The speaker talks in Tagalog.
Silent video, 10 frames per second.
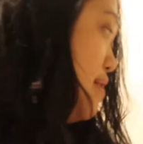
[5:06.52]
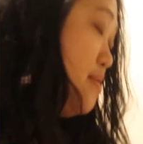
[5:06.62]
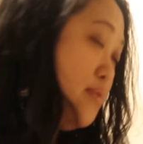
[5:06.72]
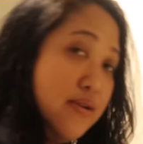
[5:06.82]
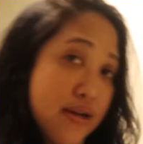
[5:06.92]

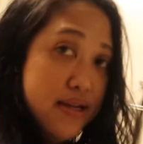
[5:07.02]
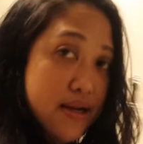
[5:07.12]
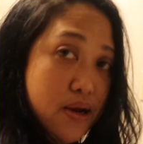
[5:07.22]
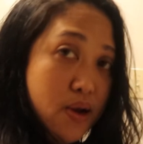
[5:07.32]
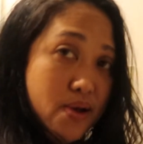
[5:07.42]
Ito yung
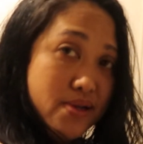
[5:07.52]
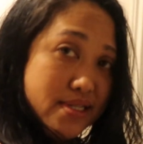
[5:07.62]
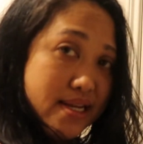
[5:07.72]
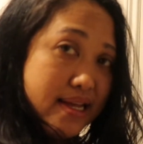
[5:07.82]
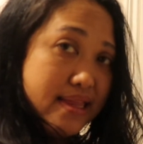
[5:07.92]
kanyang
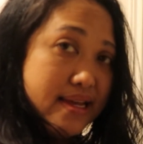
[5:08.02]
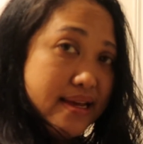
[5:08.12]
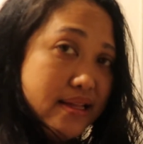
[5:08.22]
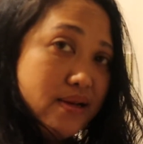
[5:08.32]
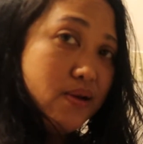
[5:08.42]
closet.
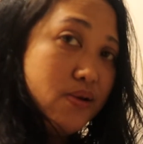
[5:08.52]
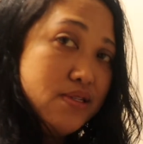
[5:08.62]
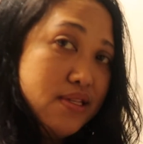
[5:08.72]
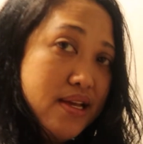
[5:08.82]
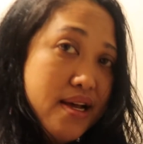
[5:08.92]
Ayan,
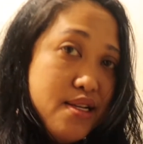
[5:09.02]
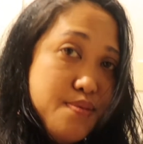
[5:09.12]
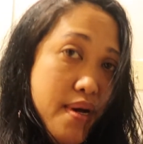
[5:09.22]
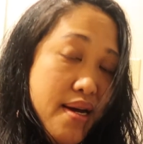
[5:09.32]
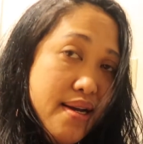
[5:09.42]
closet ni
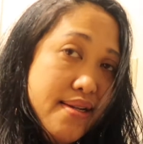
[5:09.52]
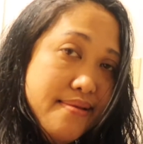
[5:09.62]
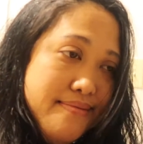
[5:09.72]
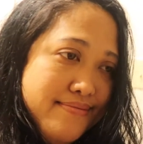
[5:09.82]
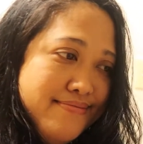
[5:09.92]

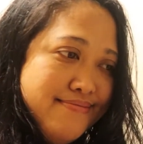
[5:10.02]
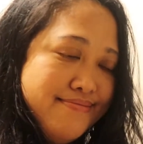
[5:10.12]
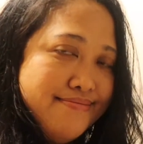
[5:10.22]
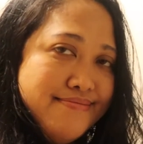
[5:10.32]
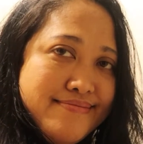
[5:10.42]
husband.
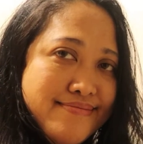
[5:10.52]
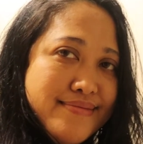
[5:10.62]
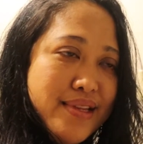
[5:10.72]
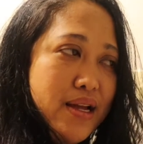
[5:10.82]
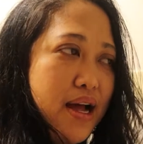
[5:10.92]

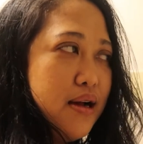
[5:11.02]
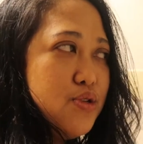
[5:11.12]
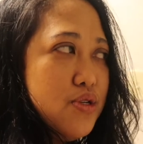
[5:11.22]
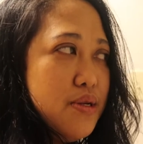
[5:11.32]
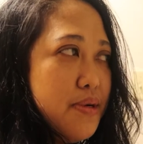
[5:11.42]

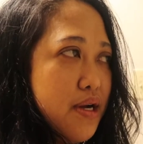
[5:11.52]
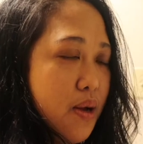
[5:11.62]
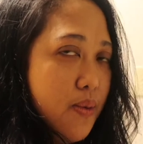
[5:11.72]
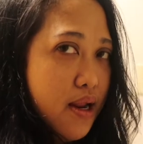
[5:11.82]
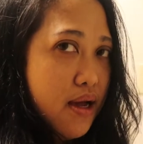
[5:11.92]
Actually,
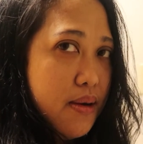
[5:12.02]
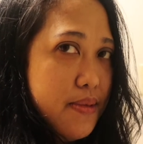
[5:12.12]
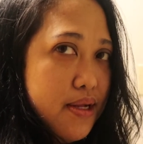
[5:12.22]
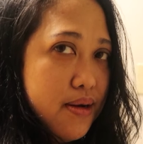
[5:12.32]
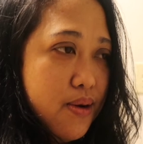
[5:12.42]
magkahiwalay
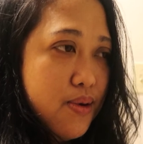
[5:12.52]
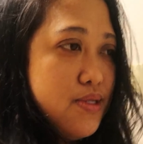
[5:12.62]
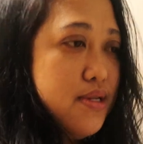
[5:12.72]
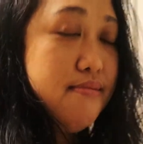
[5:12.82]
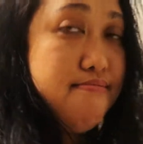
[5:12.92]
kami ng
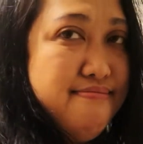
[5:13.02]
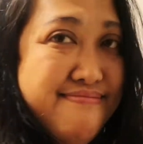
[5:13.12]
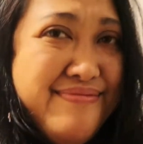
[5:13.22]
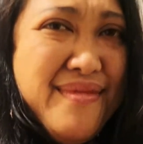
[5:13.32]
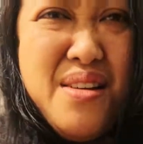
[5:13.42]
closet.
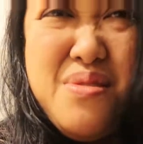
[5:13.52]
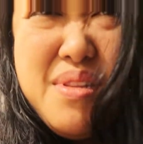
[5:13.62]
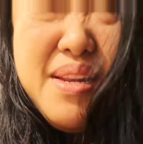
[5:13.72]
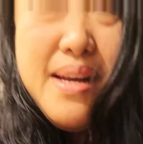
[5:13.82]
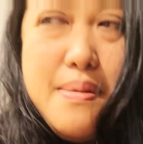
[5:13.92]
Ganun
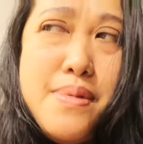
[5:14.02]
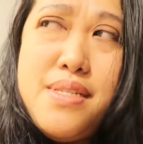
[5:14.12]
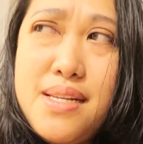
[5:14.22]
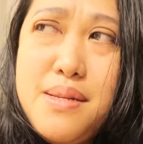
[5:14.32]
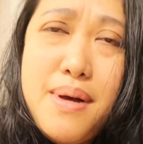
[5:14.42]
talaga.
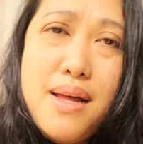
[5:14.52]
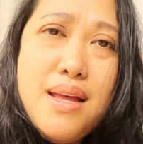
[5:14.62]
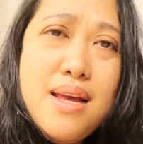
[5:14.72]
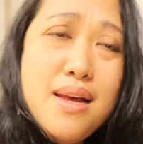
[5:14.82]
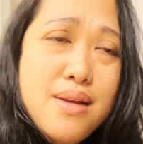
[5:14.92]
Minsan, di ba,
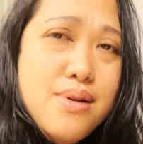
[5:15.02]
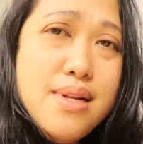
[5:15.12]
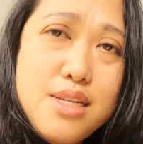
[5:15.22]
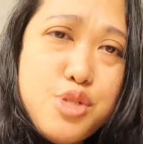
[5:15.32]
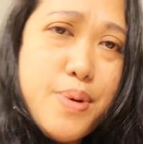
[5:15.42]
you
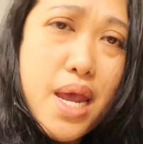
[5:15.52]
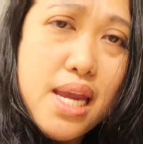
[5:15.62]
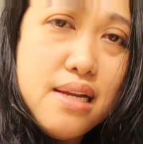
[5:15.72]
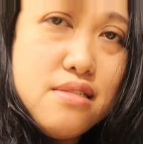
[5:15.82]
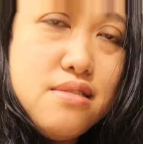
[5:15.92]
need
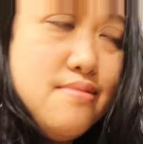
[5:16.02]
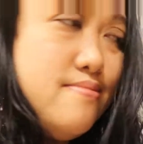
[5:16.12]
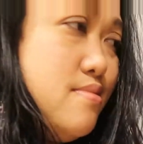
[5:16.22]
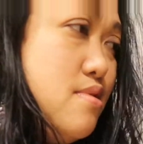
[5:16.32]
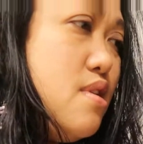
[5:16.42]
space.
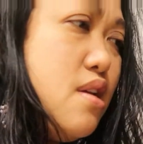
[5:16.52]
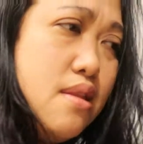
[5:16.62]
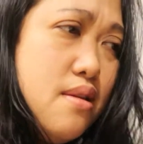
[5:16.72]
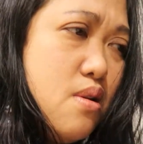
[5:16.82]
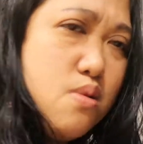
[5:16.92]
You
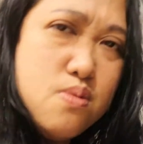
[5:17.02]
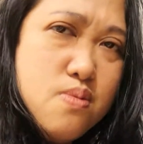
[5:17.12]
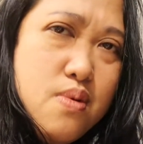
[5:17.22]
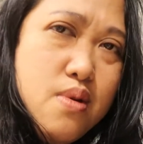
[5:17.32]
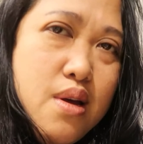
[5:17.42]
need, you know,
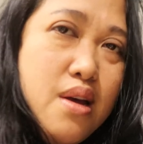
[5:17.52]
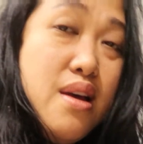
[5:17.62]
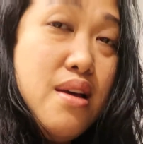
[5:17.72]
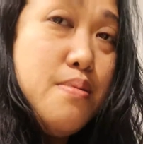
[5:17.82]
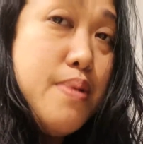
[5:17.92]

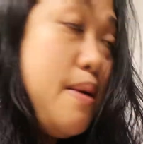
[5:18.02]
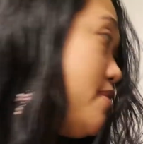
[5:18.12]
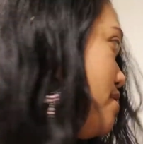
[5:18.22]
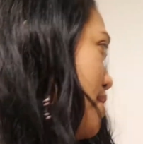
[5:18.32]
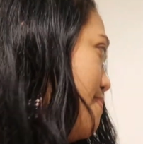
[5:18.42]

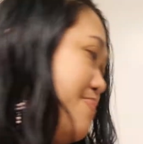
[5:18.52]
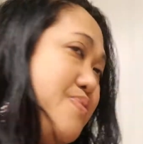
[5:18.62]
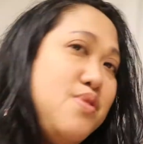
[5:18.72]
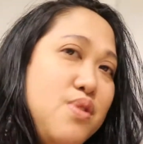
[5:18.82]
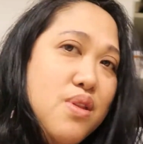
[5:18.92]
privacy.
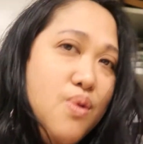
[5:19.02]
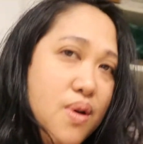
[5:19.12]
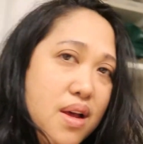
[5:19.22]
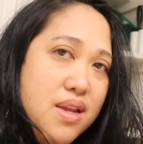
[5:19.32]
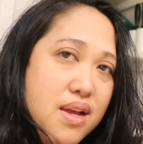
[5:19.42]
So, ito
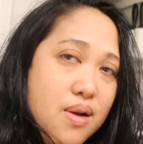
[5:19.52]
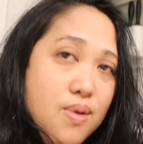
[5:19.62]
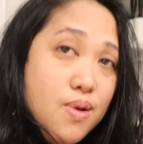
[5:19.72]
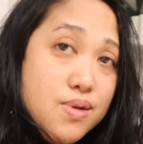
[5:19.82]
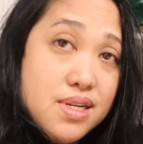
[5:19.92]
yung kanyang
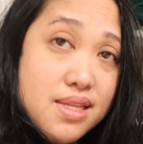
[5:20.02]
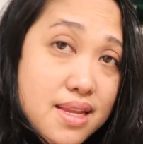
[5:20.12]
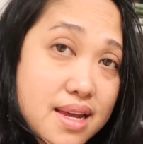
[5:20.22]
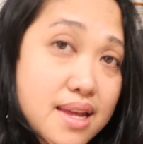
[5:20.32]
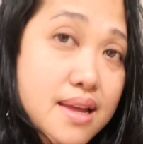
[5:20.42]
closet
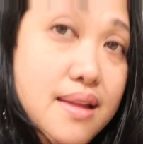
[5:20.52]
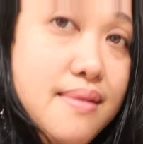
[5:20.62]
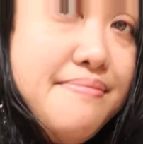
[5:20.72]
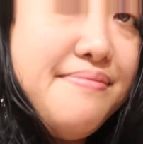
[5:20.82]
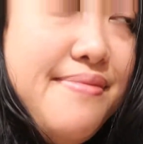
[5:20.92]

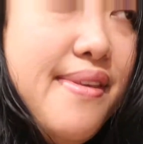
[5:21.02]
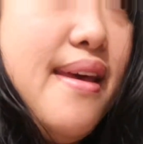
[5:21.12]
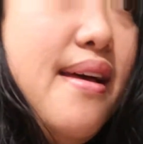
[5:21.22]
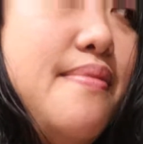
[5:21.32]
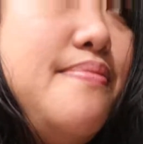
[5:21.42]
din.
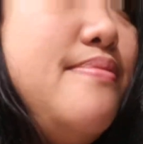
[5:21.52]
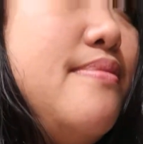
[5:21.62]
Ayan.